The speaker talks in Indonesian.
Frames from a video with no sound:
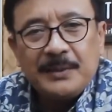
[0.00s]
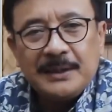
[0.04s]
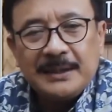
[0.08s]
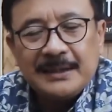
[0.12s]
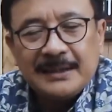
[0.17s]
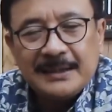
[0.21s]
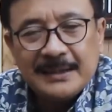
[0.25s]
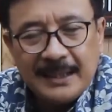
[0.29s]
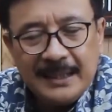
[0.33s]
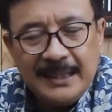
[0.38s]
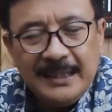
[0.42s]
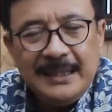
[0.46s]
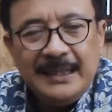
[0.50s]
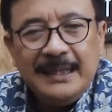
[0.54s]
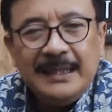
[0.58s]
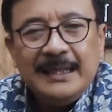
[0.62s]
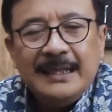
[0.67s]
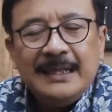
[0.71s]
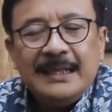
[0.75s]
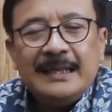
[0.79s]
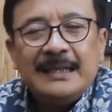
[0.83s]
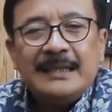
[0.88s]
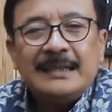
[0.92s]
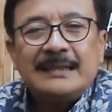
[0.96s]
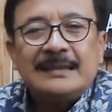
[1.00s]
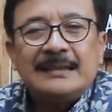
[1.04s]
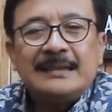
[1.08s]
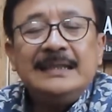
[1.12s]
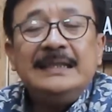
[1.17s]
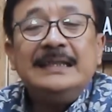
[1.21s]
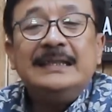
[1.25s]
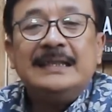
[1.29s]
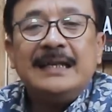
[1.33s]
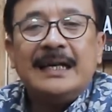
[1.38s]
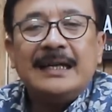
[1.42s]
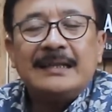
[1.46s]
menteri
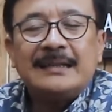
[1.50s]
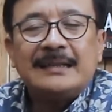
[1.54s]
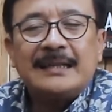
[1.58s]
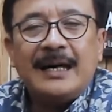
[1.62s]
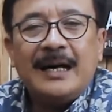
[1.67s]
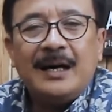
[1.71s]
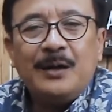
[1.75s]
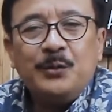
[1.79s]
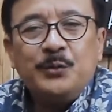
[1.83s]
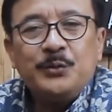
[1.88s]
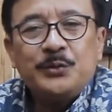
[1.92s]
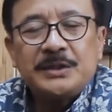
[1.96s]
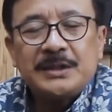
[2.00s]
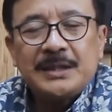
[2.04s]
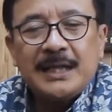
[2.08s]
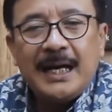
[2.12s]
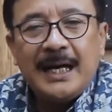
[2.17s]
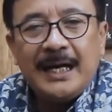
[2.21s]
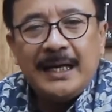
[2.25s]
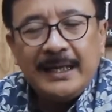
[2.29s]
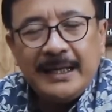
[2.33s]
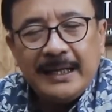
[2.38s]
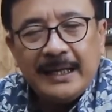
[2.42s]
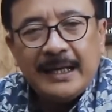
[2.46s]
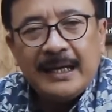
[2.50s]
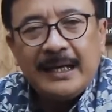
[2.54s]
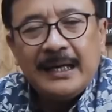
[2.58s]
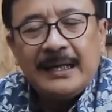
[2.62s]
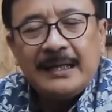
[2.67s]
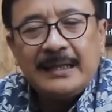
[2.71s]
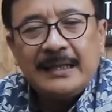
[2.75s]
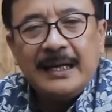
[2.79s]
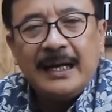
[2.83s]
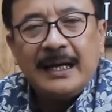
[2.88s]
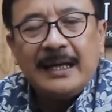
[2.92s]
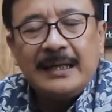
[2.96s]
tidak tahu syair
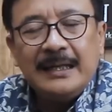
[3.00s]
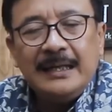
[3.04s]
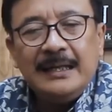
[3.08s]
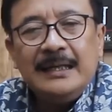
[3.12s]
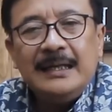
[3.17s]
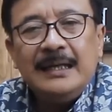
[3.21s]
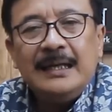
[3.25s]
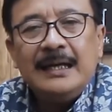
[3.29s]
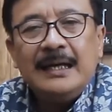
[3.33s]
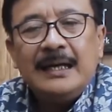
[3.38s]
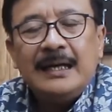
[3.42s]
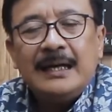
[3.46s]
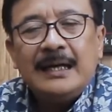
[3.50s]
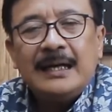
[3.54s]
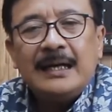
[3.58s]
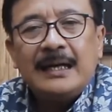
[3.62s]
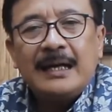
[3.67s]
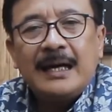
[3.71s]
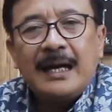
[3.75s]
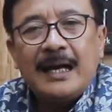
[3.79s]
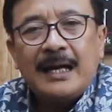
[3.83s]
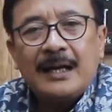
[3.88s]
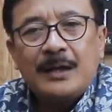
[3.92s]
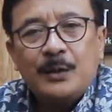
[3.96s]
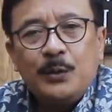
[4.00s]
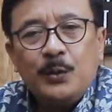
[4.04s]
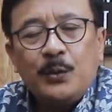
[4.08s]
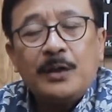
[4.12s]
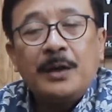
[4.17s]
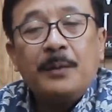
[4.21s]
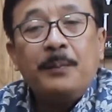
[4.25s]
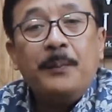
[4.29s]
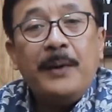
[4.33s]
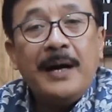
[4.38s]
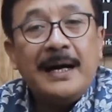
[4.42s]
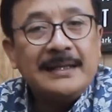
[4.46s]
dari lagu
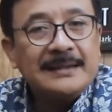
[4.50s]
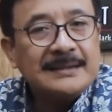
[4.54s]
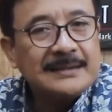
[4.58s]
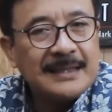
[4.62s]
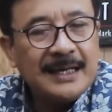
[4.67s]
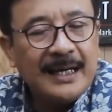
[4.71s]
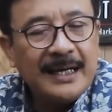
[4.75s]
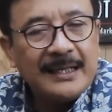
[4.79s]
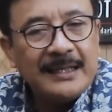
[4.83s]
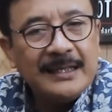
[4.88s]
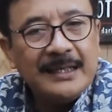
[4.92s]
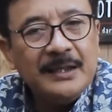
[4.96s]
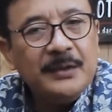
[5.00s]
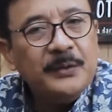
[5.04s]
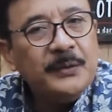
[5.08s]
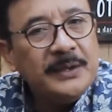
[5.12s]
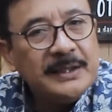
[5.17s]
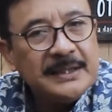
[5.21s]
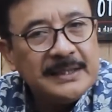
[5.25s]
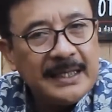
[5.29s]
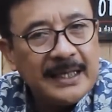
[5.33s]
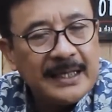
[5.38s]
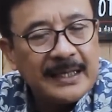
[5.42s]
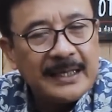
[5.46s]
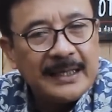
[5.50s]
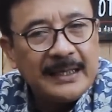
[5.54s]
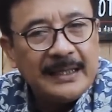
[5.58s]
kebangsaan Indonesia